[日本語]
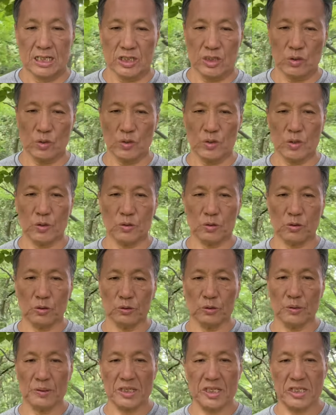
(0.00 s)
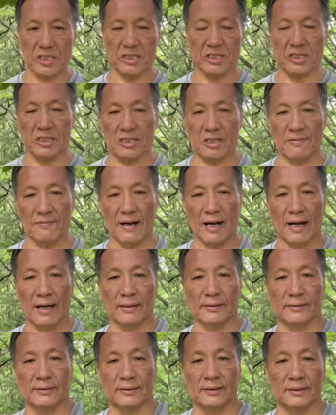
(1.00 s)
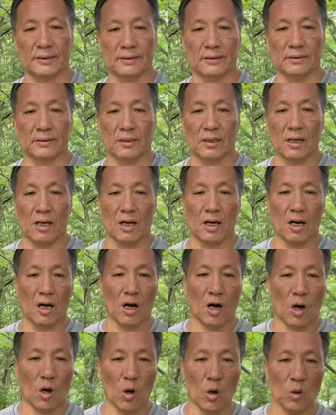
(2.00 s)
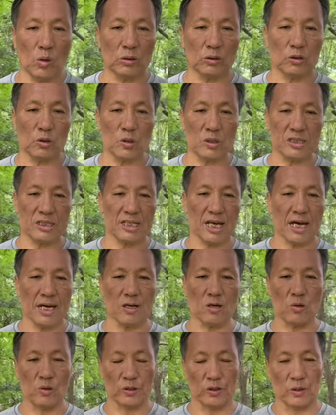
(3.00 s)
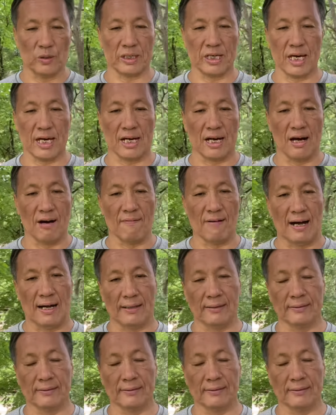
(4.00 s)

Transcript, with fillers: そういうことについては、本当最後の結果は、